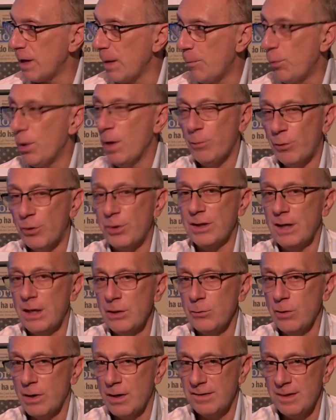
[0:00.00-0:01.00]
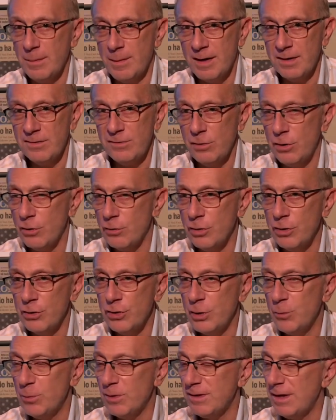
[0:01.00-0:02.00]
che poi ha portato alla separazione con i
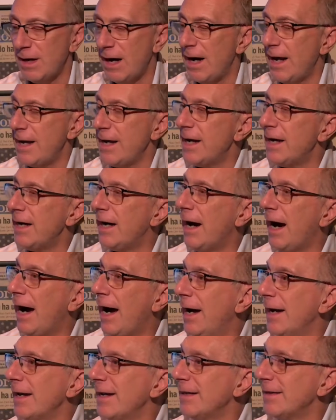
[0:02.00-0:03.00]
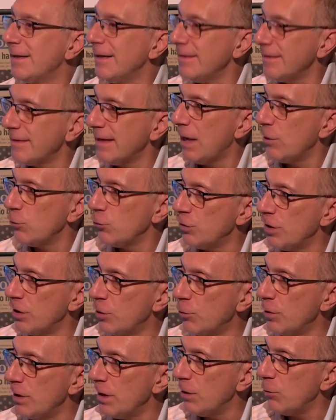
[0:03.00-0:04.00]
5 Stelle, lei ha, anche tentato di
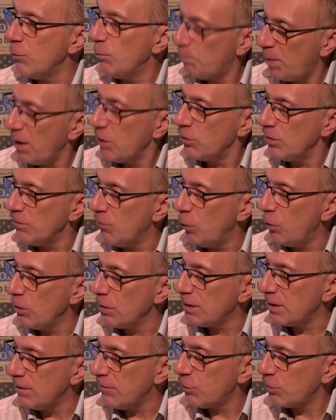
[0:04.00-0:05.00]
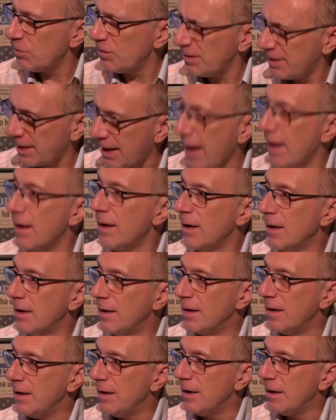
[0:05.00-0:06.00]
riunire un paio di volte, forse tre,
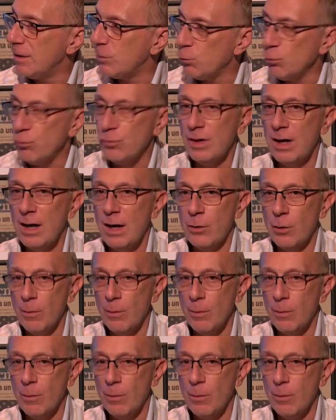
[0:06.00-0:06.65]
eh, tutte le